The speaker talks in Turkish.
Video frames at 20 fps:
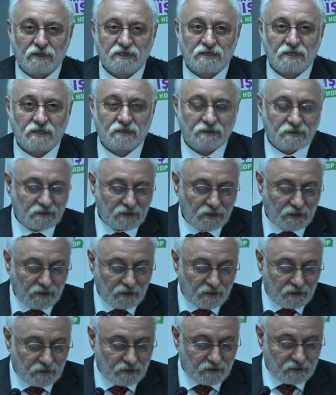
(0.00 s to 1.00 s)
meselenin.
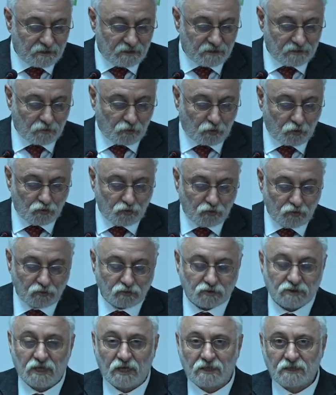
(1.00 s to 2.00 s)
E, konu
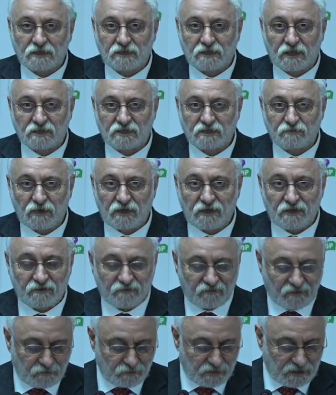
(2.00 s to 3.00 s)
sandık taşıma
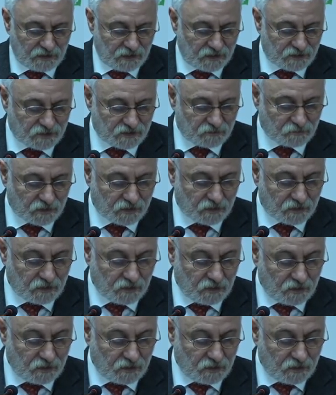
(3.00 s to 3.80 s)
ve birleştirme.